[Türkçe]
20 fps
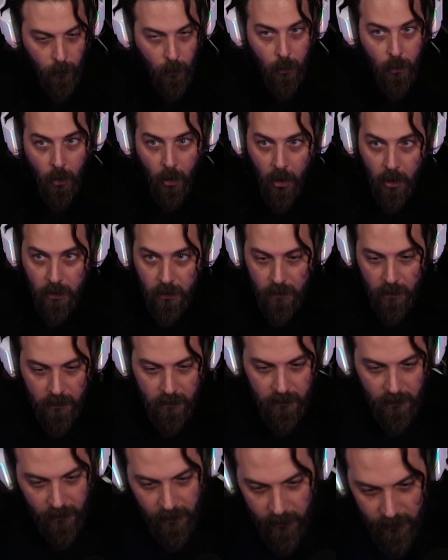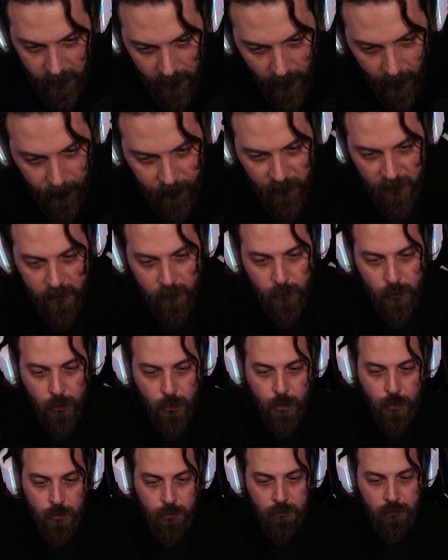Böyle atletle yayın yaptığımı
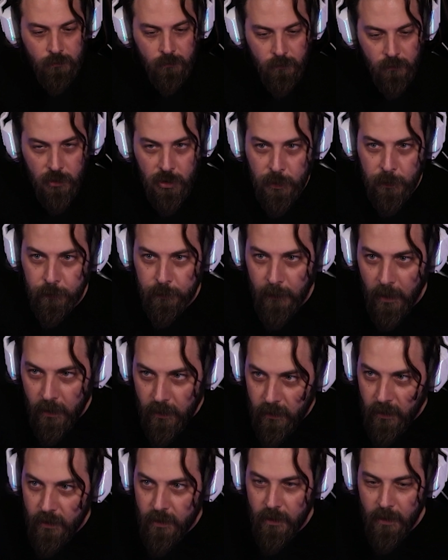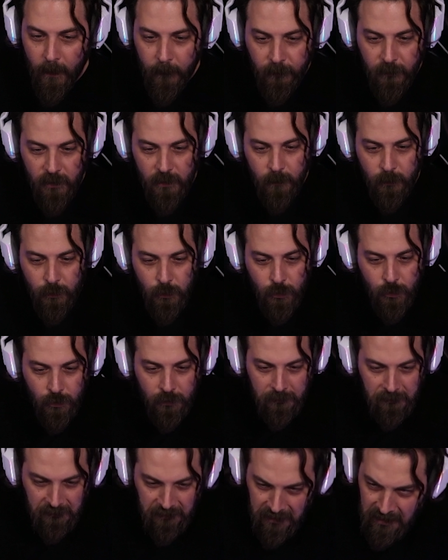düşün. Çıplak yayın yaptığımı
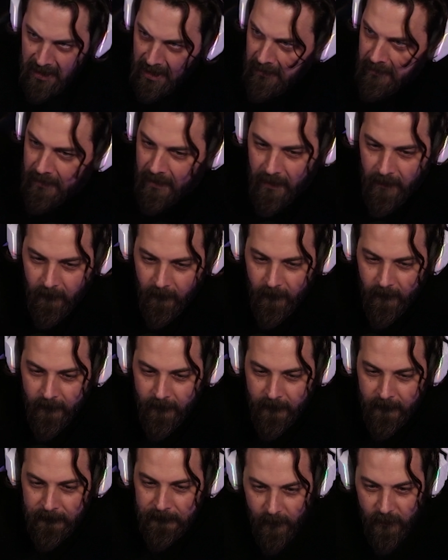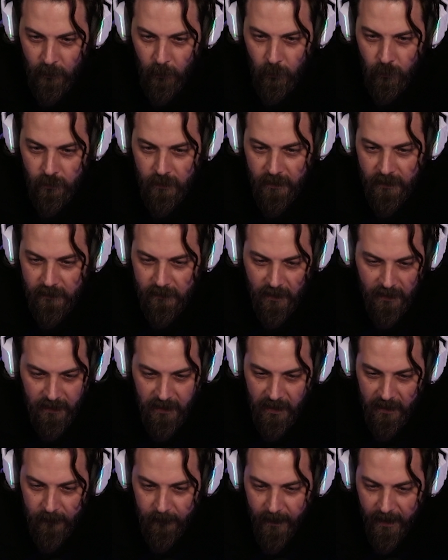düşün. Gider ya. Bir de onu de
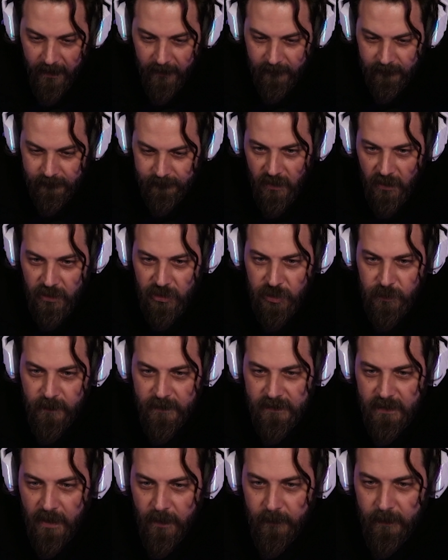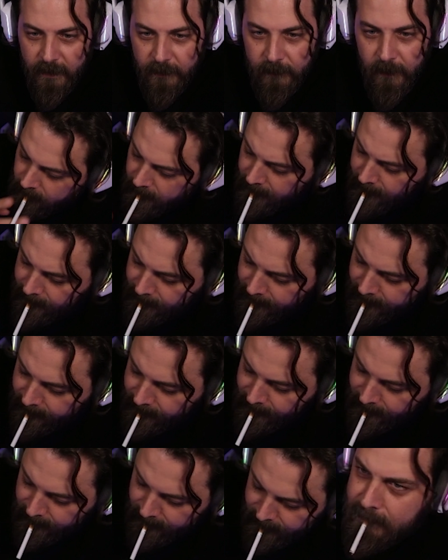deneyelim yani. Yakışmaz abi.
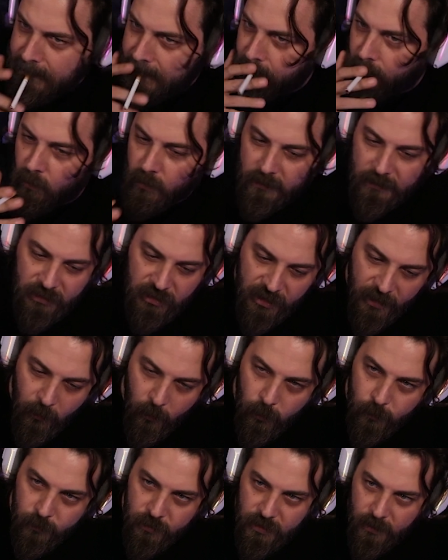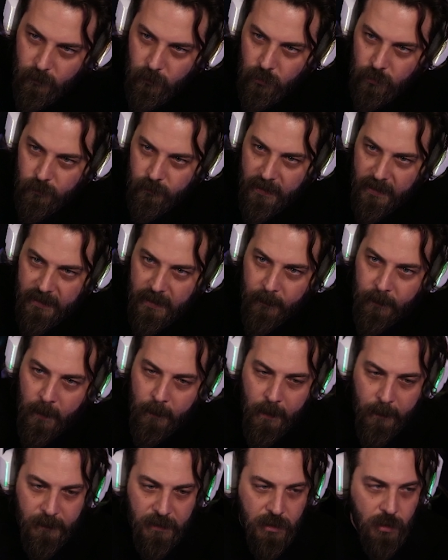Bakacağız. Ya bu arada şey olmayacağım oğlum ya.
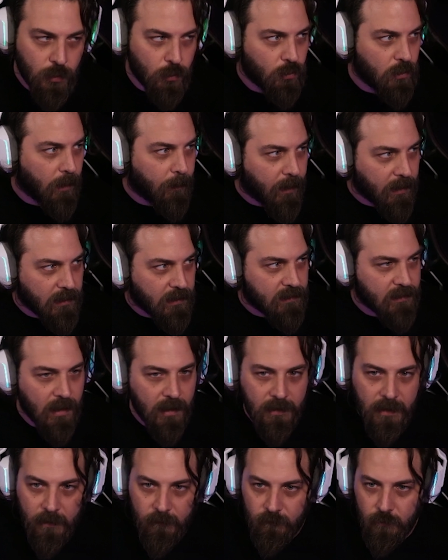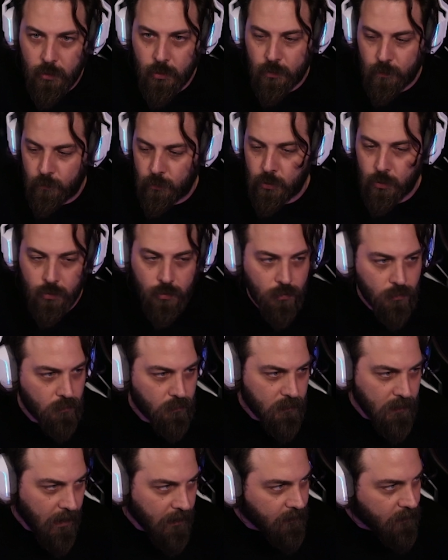Yapamam iki günde body zaten vücut vücut.
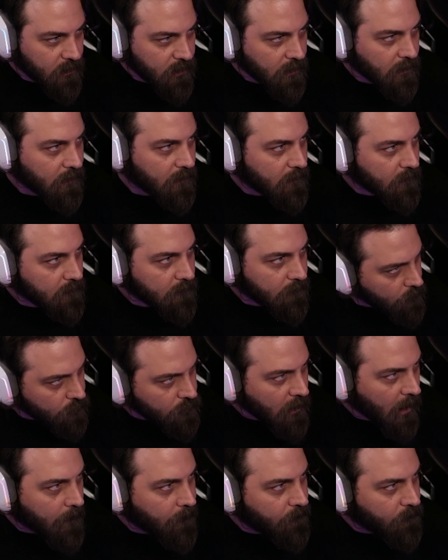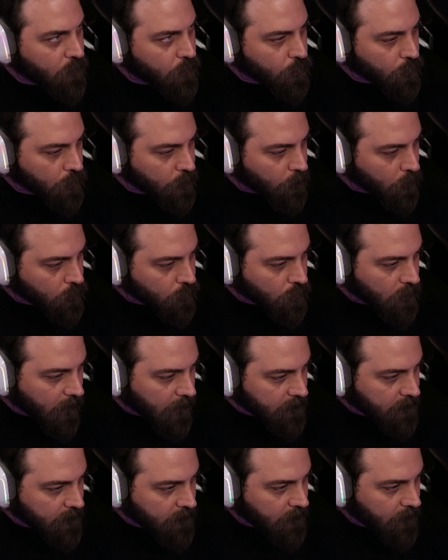Sadece güzel bir vücudum olsun
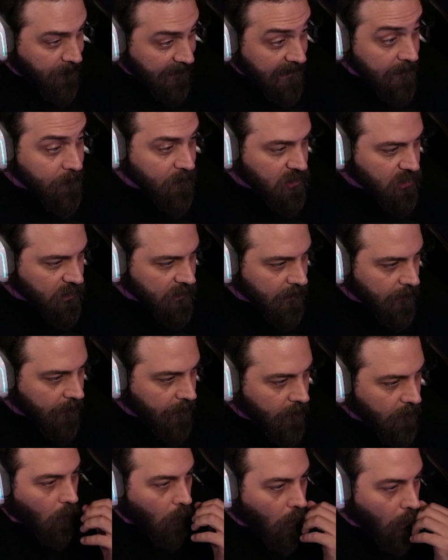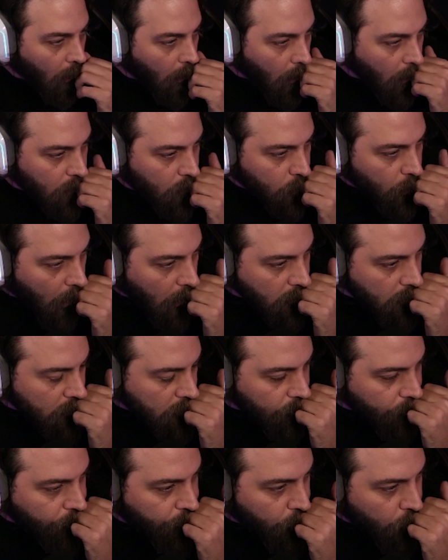artık. Belim içinde. Aa
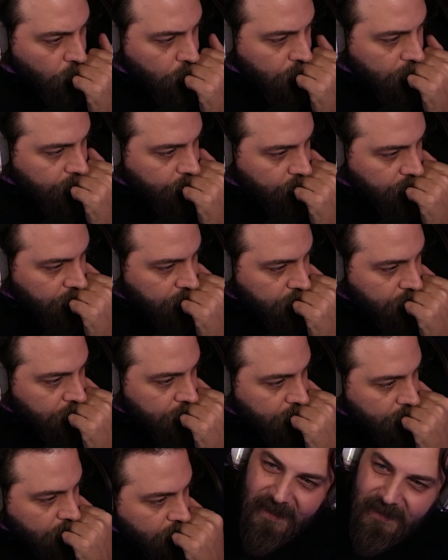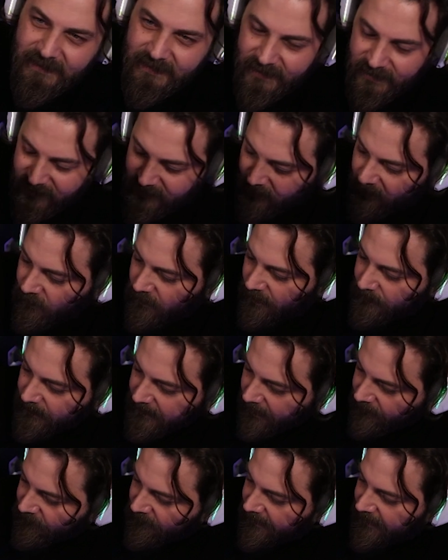Grounded'ın fullü çıkmış. Neyse işte öyle bir
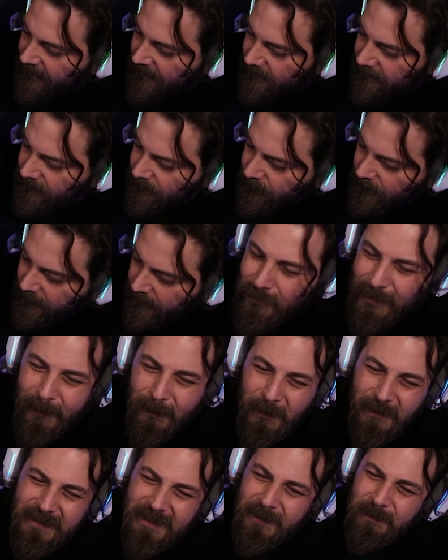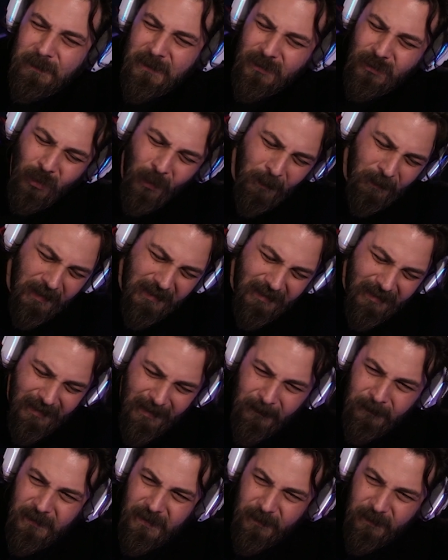kafaya girdim. Bu tabii böyle zıt pırt sohbetini
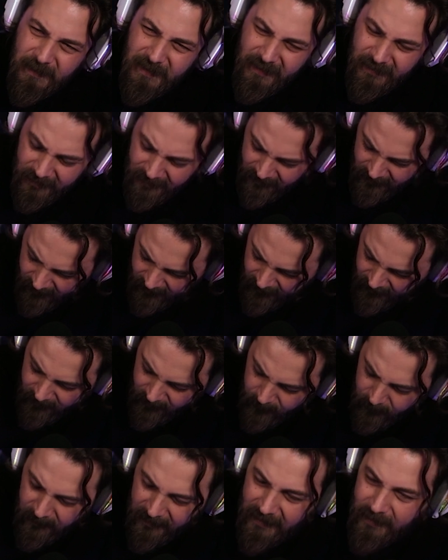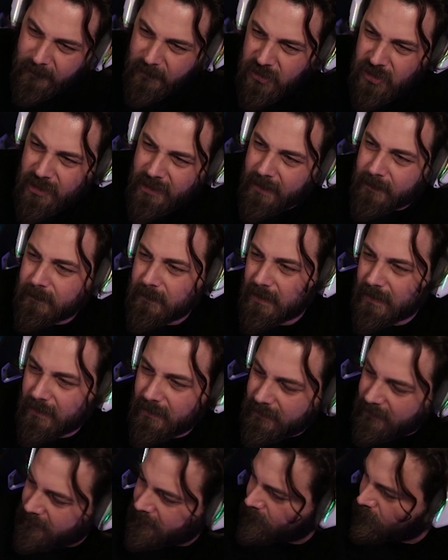yapayım diye değil. Hem belim için hem
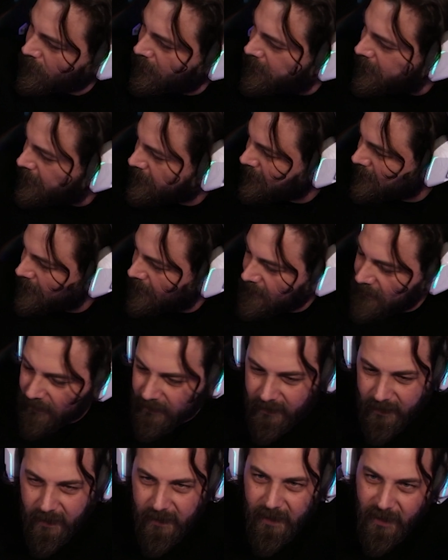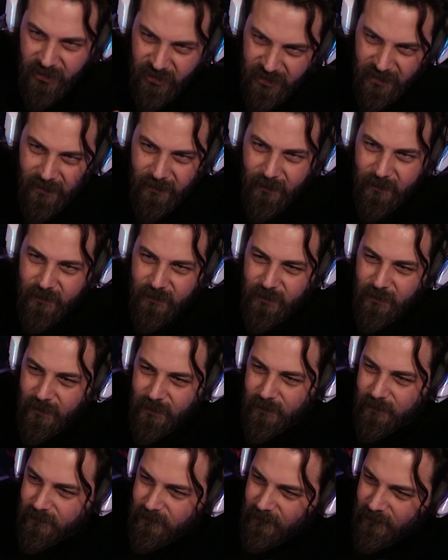de dedim ulan artık yeter ya yaşlanıyoruz
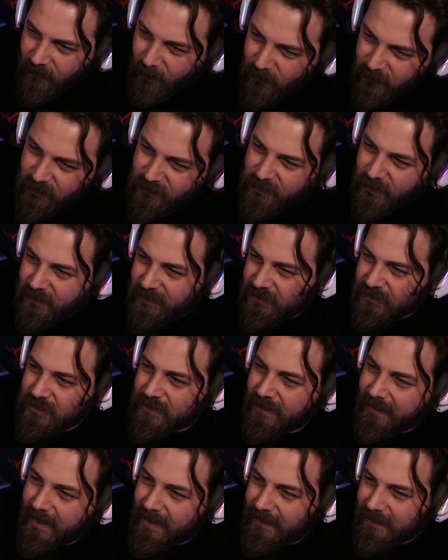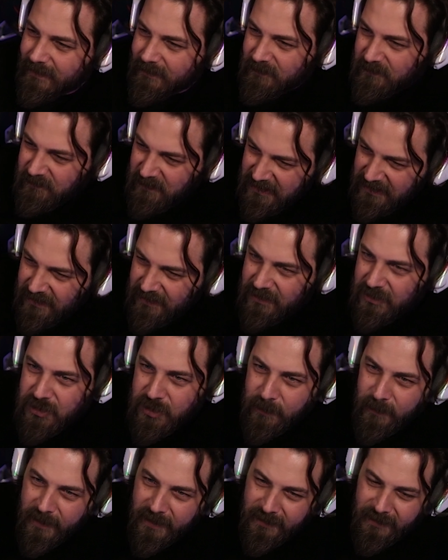oğlum. 34 yaşına geldik. 40
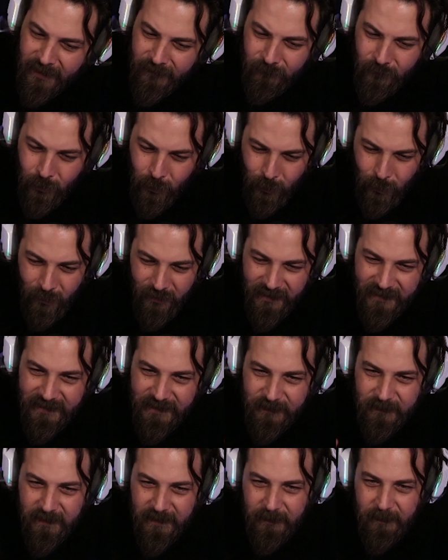yaşıma kadar vücutlu gezeyim